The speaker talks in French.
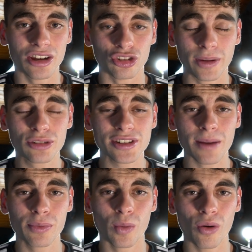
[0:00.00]
Je vais tout
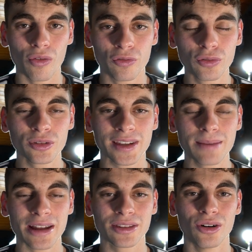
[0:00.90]
simplement vous
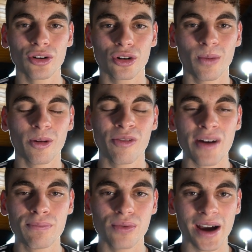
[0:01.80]
montrer maintenant comment on
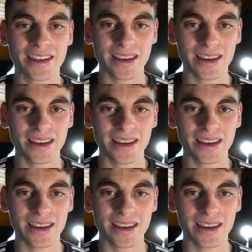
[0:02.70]
va pouvoir